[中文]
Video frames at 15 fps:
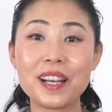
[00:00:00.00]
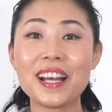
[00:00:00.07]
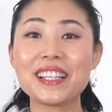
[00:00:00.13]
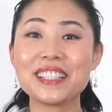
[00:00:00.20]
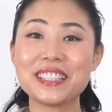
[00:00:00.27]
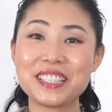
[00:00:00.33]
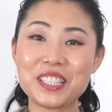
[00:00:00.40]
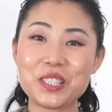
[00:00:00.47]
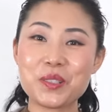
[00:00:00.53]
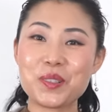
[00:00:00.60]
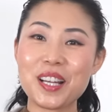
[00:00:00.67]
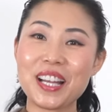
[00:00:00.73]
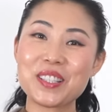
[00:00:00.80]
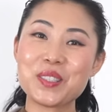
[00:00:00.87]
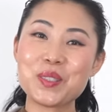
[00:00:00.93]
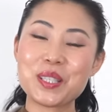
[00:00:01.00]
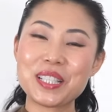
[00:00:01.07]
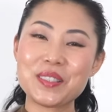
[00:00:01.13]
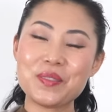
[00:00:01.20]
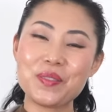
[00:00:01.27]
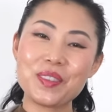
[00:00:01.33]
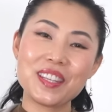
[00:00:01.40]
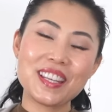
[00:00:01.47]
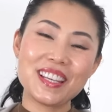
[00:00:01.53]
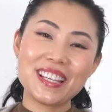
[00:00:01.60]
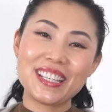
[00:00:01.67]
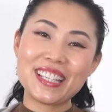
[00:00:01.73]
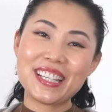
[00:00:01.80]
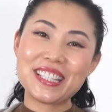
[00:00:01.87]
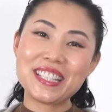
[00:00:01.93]
开你的这种感觉，
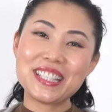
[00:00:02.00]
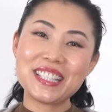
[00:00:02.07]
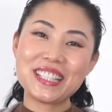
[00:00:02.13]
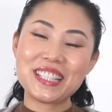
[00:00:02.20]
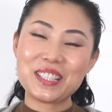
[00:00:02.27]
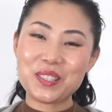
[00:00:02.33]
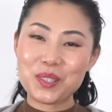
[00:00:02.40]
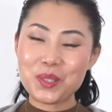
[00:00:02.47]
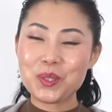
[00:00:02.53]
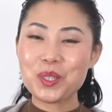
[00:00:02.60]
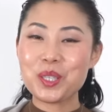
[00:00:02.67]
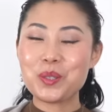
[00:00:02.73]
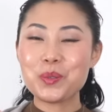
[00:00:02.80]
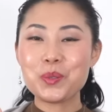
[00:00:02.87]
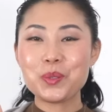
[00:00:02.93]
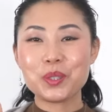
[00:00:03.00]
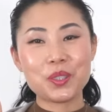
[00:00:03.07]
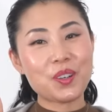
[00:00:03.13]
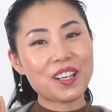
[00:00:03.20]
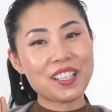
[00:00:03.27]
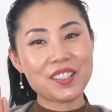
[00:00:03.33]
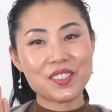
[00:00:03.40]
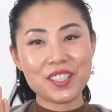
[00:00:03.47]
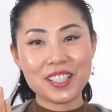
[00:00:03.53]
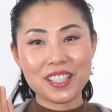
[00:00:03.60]
给自己送礼物都很有意